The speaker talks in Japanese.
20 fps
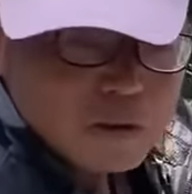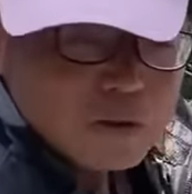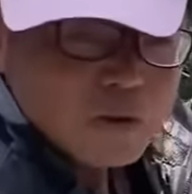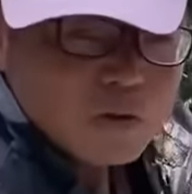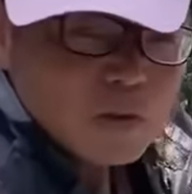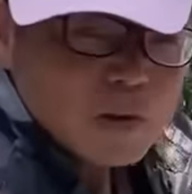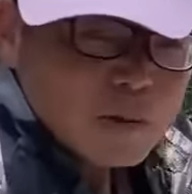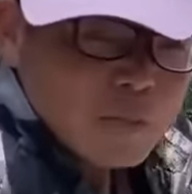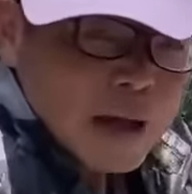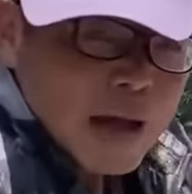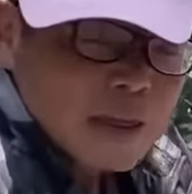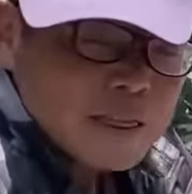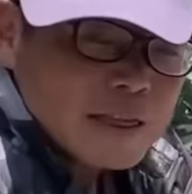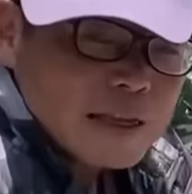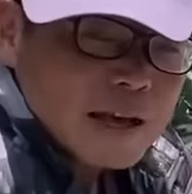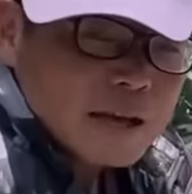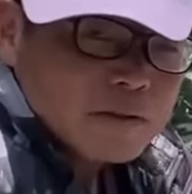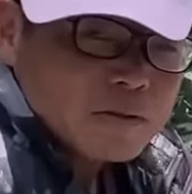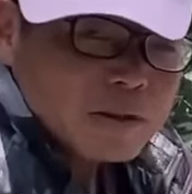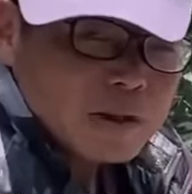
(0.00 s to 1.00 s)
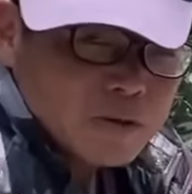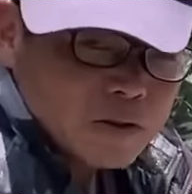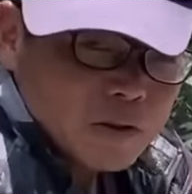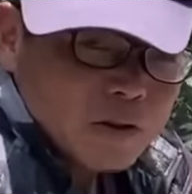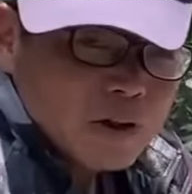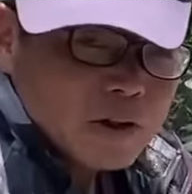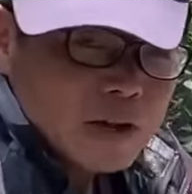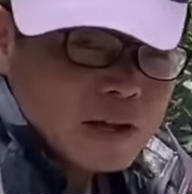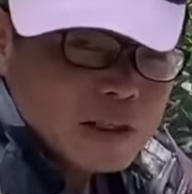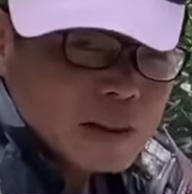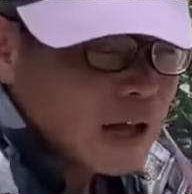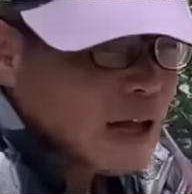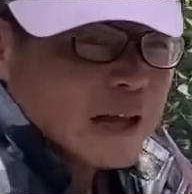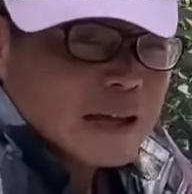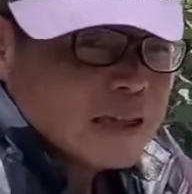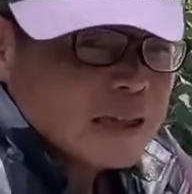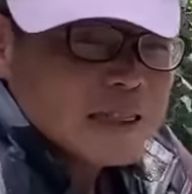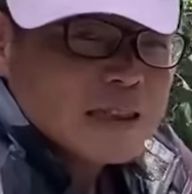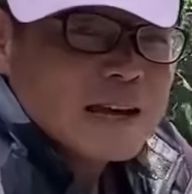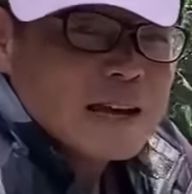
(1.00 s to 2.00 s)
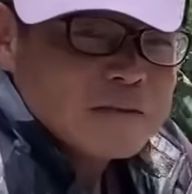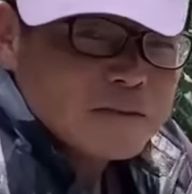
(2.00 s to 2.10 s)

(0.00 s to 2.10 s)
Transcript: あちょうど今8月でしょあ7月や